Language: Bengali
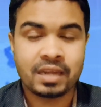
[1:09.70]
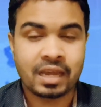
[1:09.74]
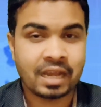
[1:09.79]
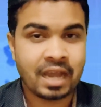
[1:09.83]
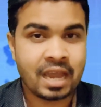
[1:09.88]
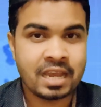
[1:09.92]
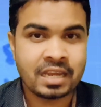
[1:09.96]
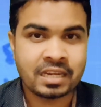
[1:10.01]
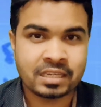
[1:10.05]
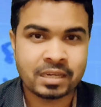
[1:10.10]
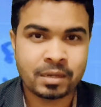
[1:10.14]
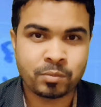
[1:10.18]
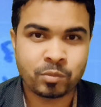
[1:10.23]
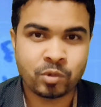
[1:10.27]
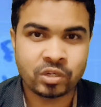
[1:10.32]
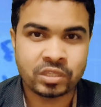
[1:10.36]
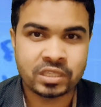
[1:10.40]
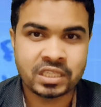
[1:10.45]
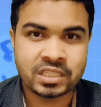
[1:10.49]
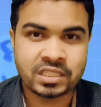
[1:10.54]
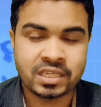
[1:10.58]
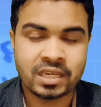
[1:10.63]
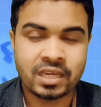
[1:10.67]
টাকা ইনকাম
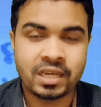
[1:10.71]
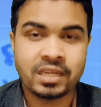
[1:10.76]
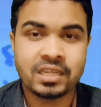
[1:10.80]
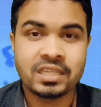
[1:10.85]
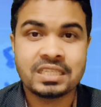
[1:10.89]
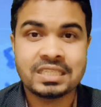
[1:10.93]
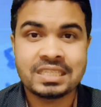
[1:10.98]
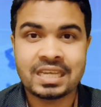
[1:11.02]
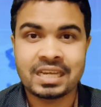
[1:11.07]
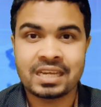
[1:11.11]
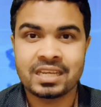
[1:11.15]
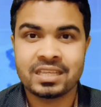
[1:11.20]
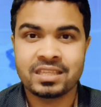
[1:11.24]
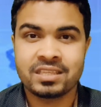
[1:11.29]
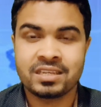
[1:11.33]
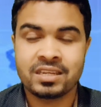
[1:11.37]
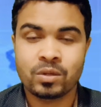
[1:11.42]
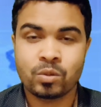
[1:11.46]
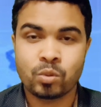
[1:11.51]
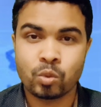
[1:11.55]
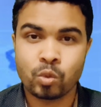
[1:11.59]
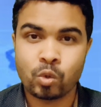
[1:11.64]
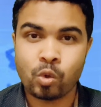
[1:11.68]
করতে চান সেক্ষেত্রে
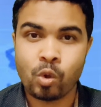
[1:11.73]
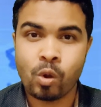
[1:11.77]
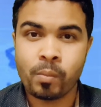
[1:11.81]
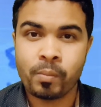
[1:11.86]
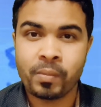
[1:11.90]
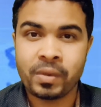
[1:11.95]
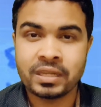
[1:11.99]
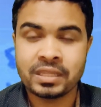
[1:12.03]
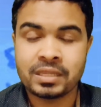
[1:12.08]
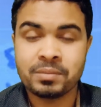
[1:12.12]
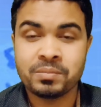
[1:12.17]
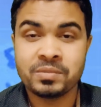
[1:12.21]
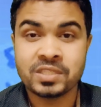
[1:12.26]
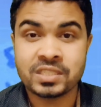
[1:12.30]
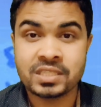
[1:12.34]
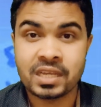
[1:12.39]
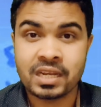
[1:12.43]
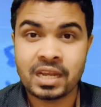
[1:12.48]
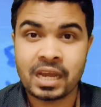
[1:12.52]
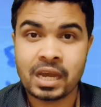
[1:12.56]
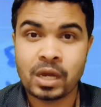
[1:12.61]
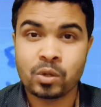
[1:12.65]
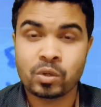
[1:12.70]
কোনো কোম্পানিতে ভিসা
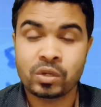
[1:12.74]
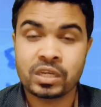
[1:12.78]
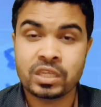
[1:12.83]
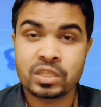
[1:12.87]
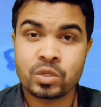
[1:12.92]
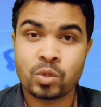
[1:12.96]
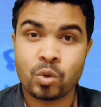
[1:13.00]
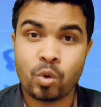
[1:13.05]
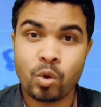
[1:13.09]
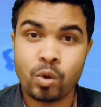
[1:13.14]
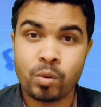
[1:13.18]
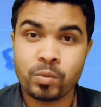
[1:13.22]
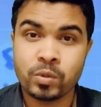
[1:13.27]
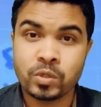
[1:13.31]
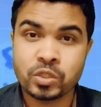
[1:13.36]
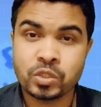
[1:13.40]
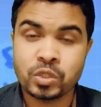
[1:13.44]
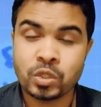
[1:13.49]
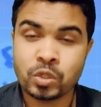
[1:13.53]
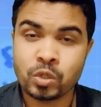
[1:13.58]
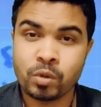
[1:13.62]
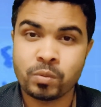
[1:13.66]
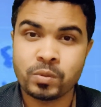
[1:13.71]
লাগানোর ক্ষেত্রে
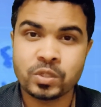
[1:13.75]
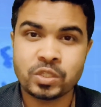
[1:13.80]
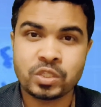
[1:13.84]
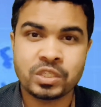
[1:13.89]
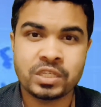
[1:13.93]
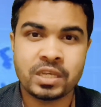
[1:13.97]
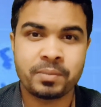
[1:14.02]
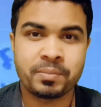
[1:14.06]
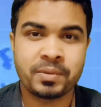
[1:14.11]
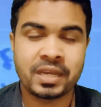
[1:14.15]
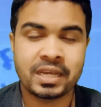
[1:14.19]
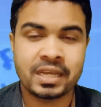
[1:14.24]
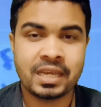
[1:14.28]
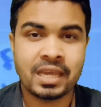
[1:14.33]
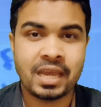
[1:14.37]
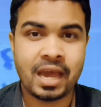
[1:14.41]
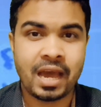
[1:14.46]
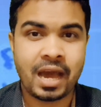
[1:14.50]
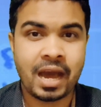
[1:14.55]
অবশ্যই অবশ্যই আপনাকে